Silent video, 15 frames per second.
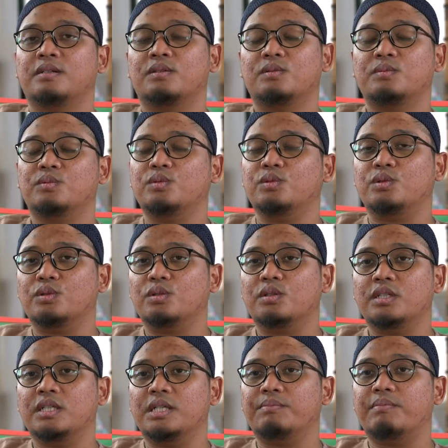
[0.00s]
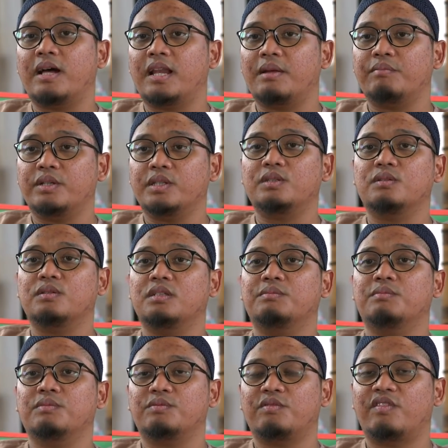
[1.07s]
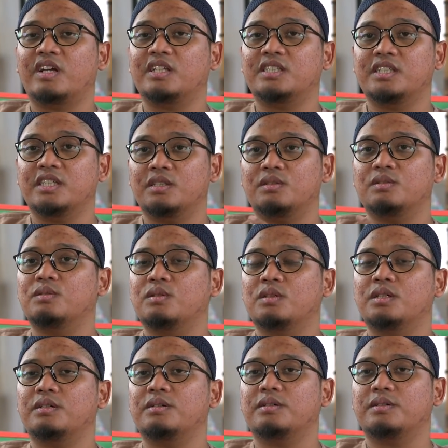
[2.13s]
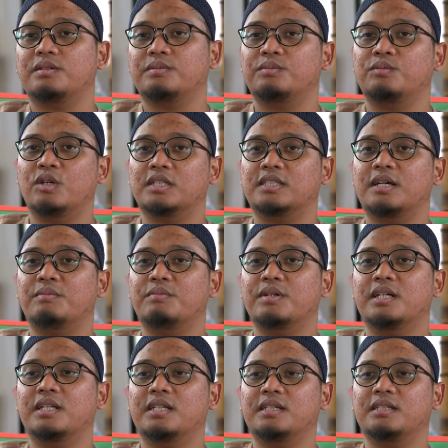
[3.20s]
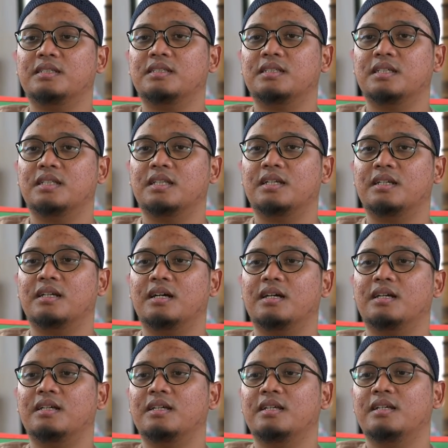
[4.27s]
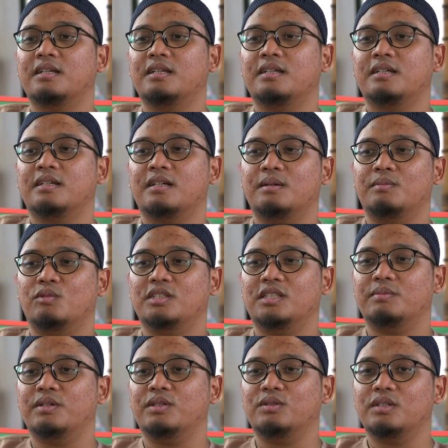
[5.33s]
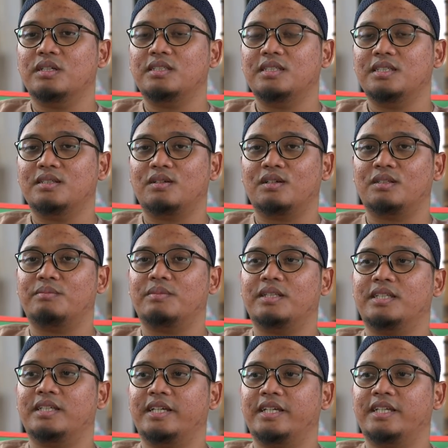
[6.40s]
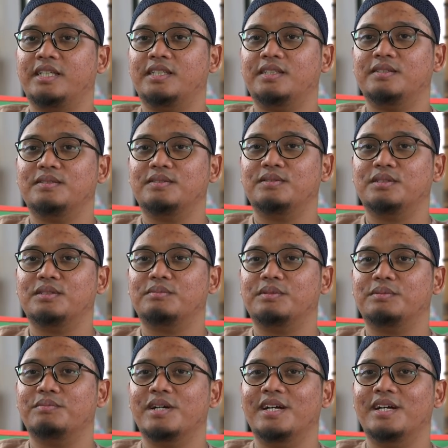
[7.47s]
itu muncul di malam itu di fase itu gue muasabah lah sekitar nggak nggak muasabah juga sih orang tempatnya kayak gitu gue cuma